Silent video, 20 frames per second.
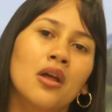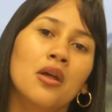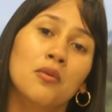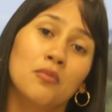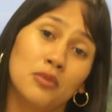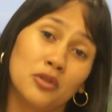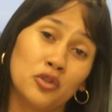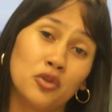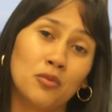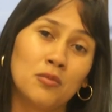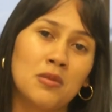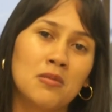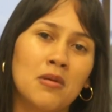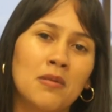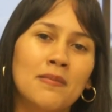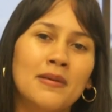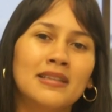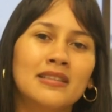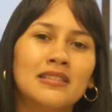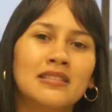pues yo misma
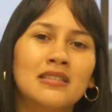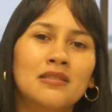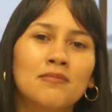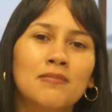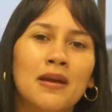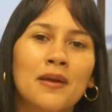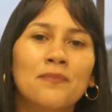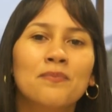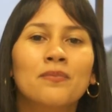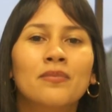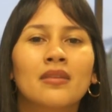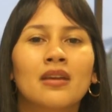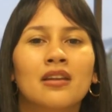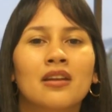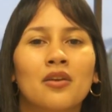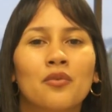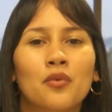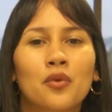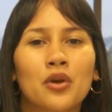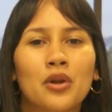participé en
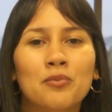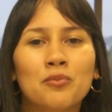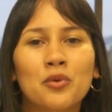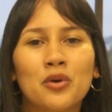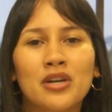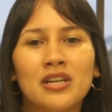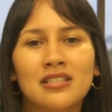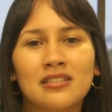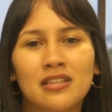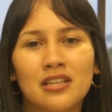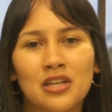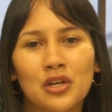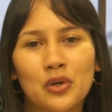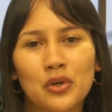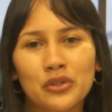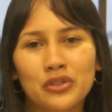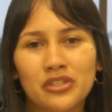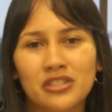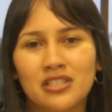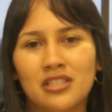el Foro de Mujeres de
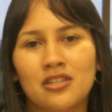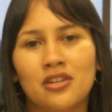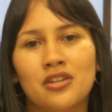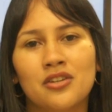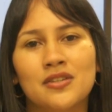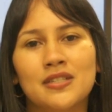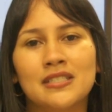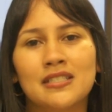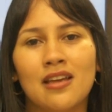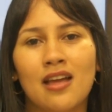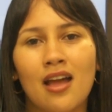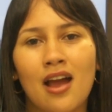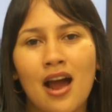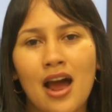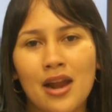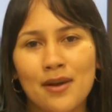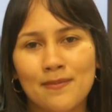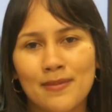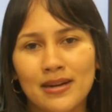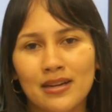Negocios en la Universidad de
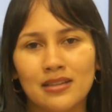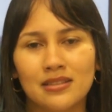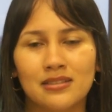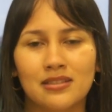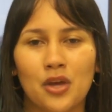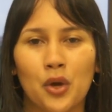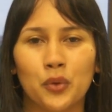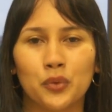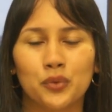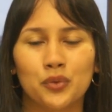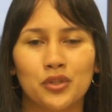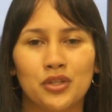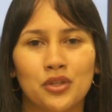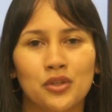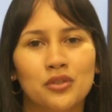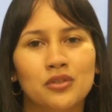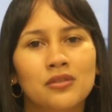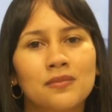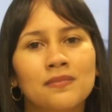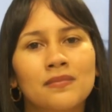Harvard, Estados
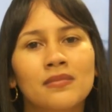Unidos.